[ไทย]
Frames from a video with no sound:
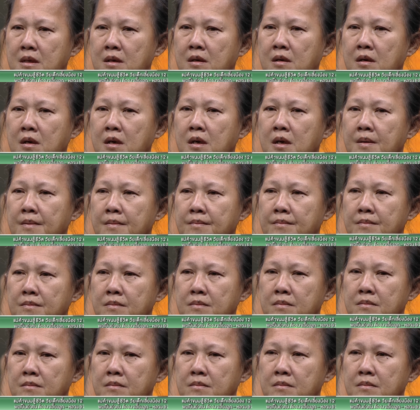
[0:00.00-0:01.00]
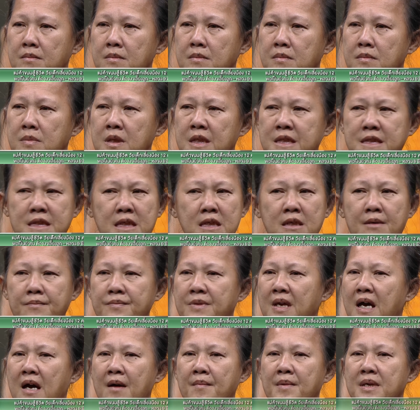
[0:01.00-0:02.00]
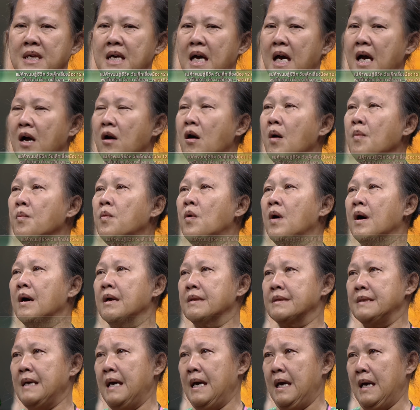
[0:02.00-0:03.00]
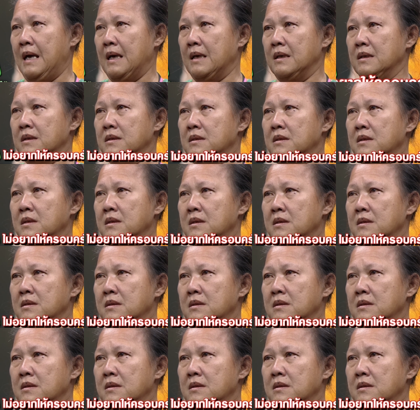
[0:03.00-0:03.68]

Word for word: เราก็จริงกับย่าไม่อยากให้ครอบครัวเขาแตกนั่น